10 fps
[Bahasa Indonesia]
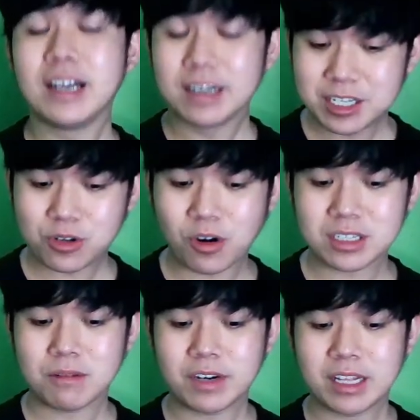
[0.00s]

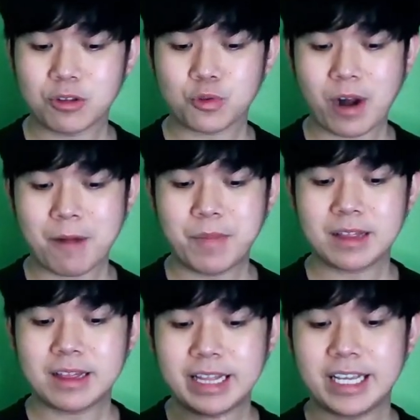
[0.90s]
Discord server di
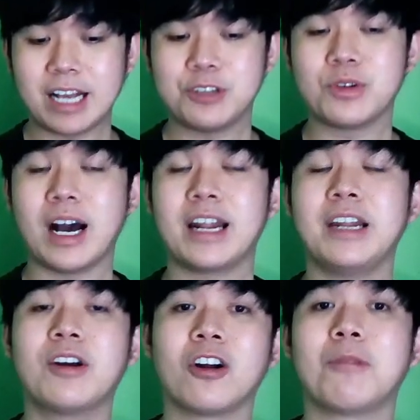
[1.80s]
Tutrabit linknya juga ada
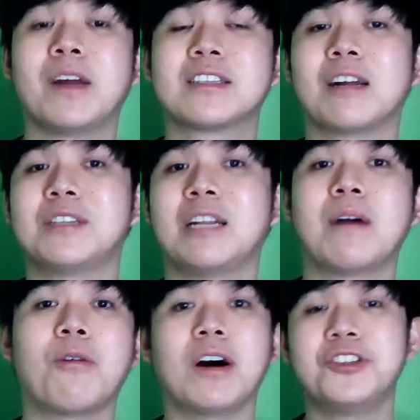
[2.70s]
di kolom deskripsi di
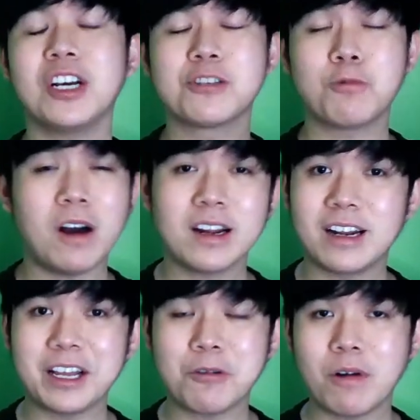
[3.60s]
bawah just one
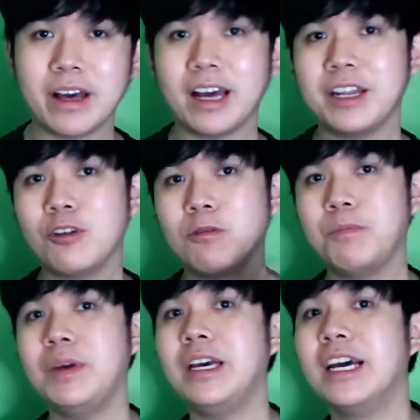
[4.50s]
click away and you'll
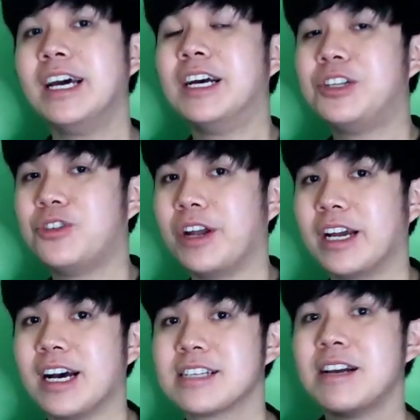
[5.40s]
be
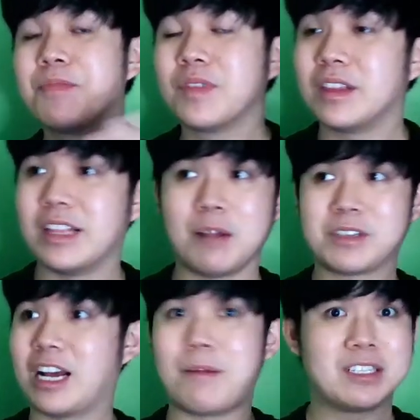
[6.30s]
joining us dalam
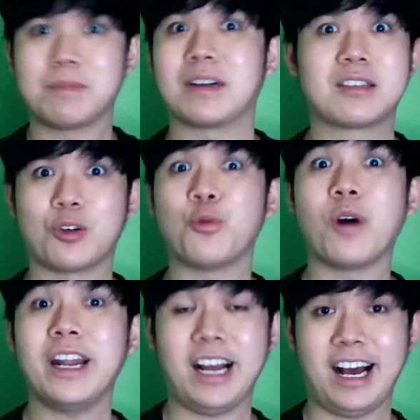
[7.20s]
segala macam
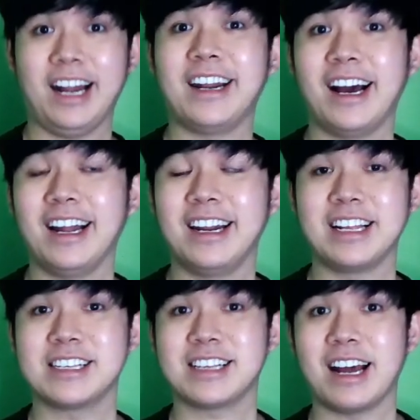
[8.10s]
keseruan yang ada
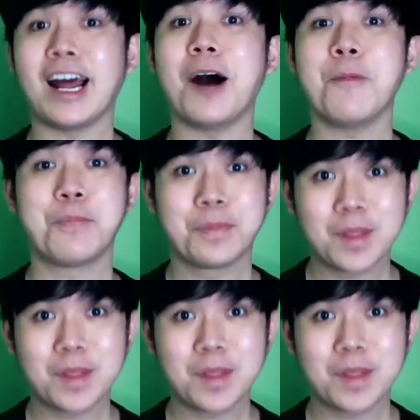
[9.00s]
di sana